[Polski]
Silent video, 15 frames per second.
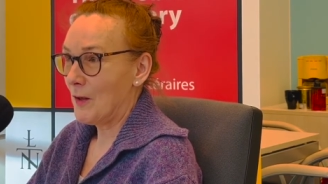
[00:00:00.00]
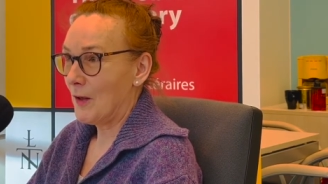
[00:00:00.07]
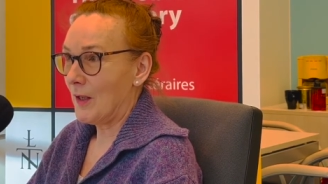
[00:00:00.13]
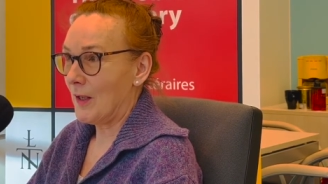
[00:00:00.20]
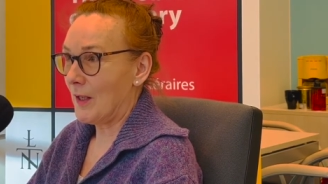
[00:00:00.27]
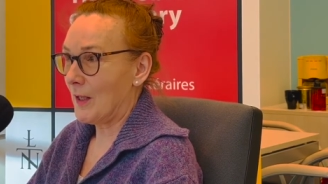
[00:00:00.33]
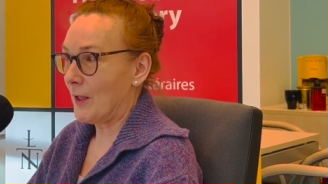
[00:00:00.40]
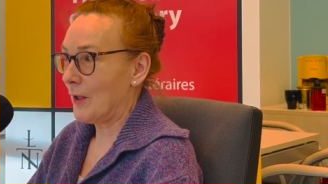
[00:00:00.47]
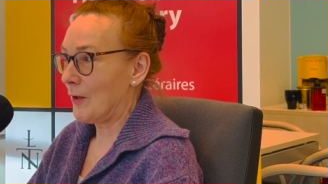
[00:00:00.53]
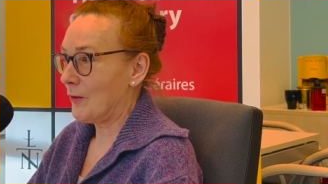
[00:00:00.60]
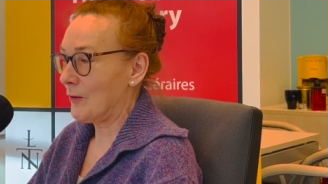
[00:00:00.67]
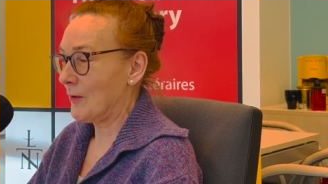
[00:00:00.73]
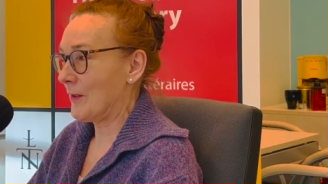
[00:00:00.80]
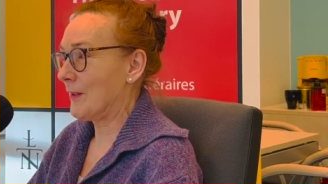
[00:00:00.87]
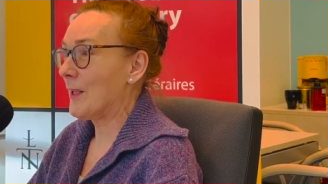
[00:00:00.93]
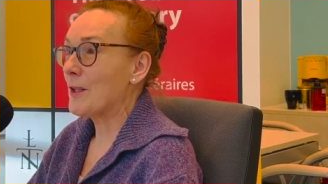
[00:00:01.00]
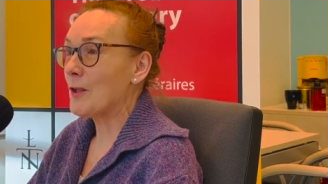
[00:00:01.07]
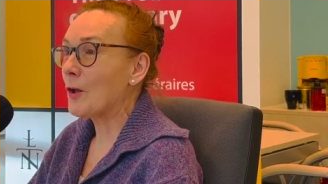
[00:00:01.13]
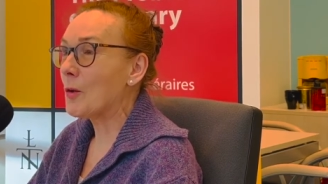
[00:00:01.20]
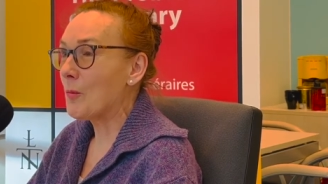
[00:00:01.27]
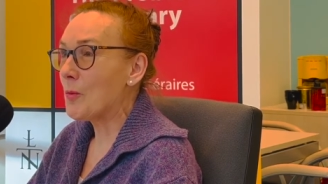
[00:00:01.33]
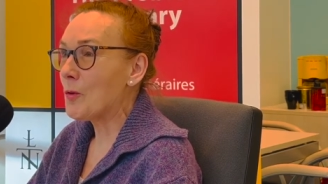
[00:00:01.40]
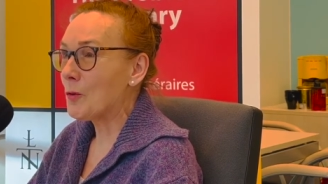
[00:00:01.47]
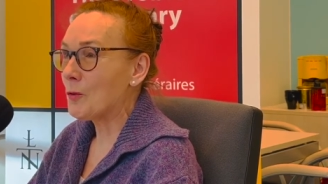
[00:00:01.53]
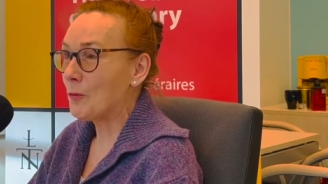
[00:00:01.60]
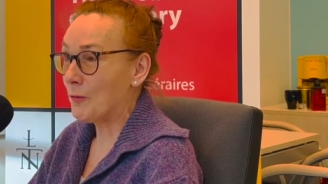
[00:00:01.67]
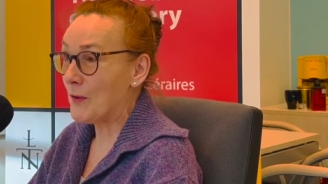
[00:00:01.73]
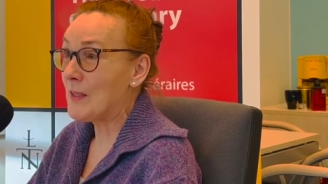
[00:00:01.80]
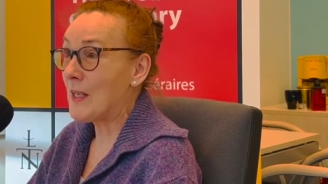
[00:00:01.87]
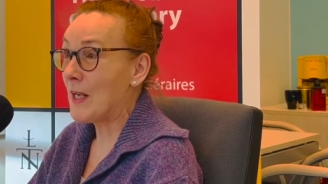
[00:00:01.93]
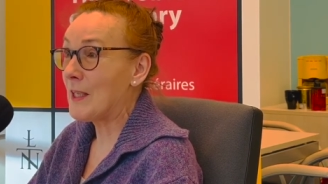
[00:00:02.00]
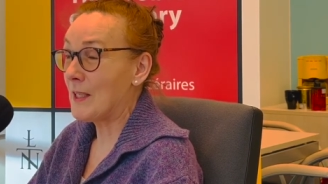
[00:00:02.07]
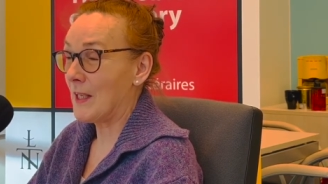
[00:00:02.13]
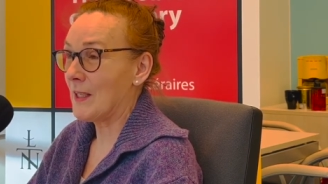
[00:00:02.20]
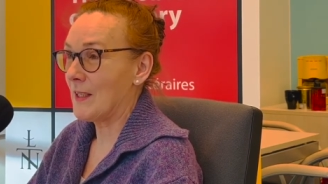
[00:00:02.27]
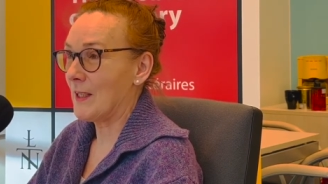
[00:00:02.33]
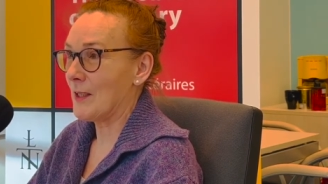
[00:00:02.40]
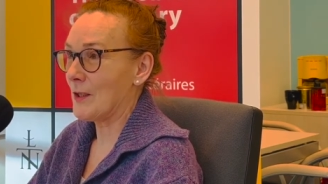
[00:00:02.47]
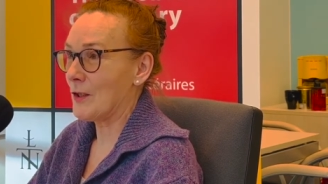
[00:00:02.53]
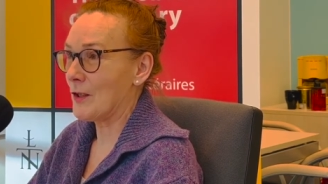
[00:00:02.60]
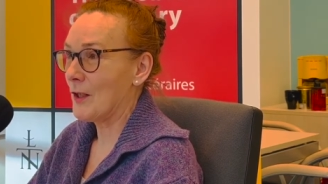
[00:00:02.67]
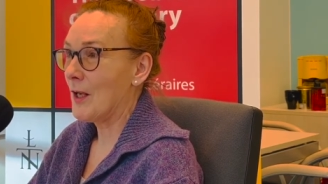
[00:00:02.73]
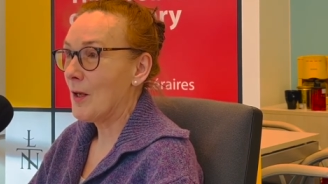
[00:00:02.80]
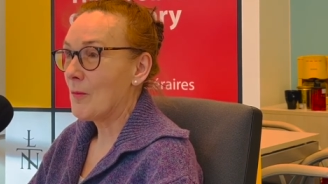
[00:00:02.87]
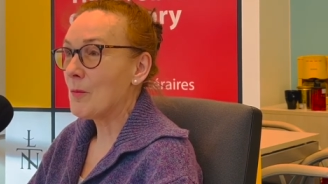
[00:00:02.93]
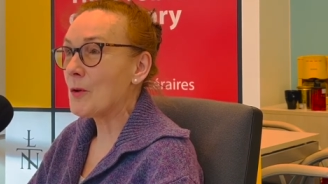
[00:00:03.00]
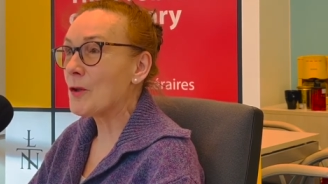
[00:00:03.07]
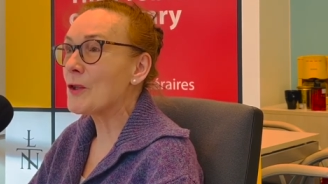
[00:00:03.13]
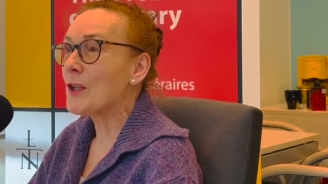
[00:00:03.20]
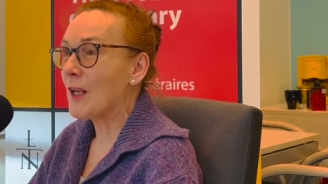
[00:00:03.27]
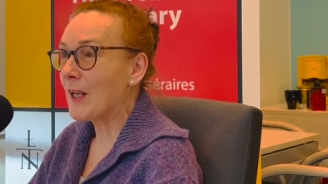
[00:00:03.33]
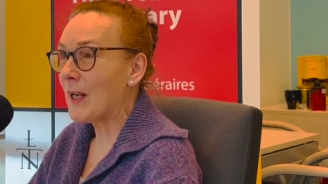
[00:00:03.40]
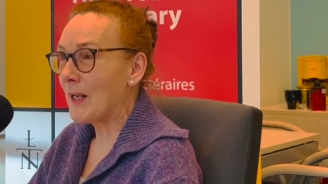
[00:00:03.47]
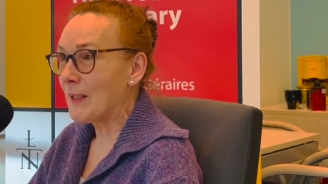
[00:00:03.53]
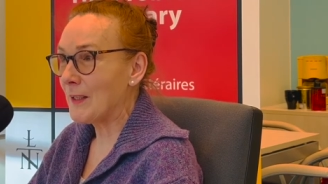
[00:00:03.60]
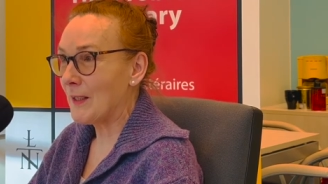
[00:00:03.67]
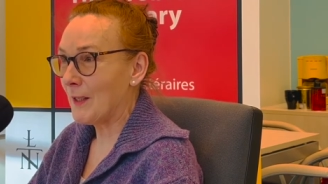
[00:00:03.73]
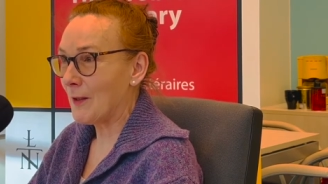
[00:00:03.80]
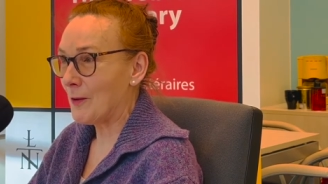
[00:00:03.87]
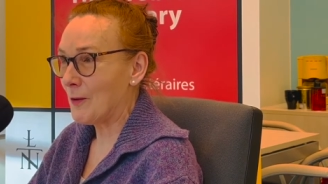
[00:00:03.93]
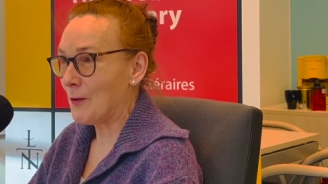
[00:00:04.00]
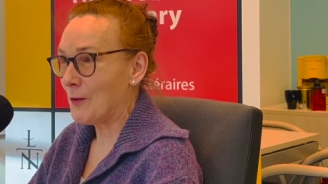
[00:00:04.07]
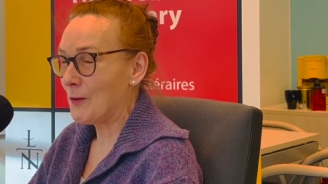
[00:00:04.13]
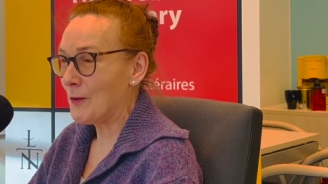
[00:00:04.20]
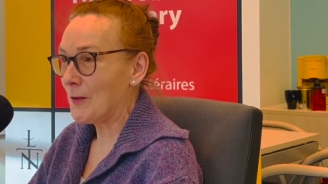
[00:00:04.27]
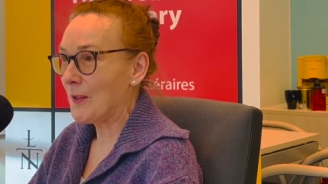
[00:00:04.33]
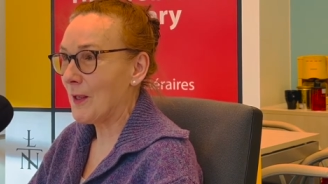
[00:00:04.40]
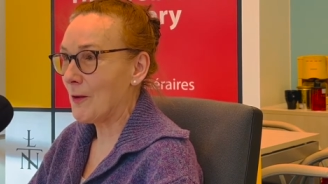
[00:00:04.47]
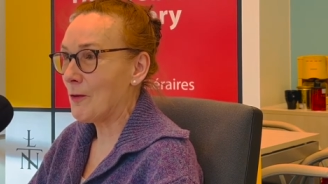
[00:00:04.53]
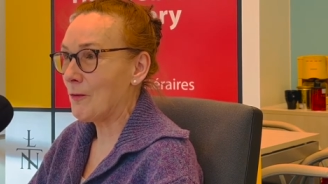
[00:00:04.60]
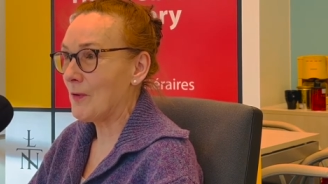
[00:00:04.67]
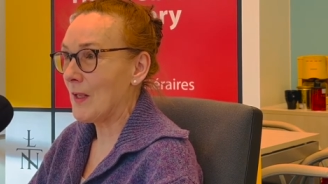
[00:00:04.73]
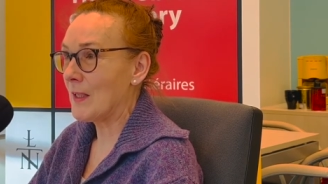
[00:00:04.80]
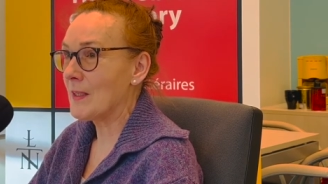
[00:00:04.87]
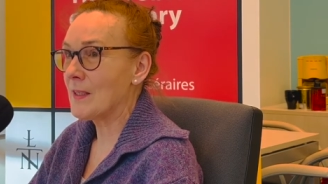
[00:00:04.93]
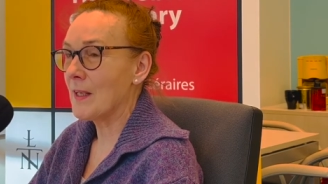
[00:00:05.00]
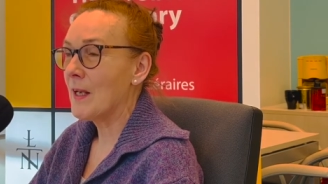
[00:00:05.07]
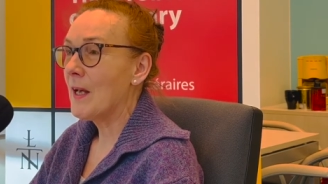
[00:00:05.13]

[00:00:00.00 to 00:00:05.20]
a z naszego punktu widzenia też postrzegani jako, jako wielcy.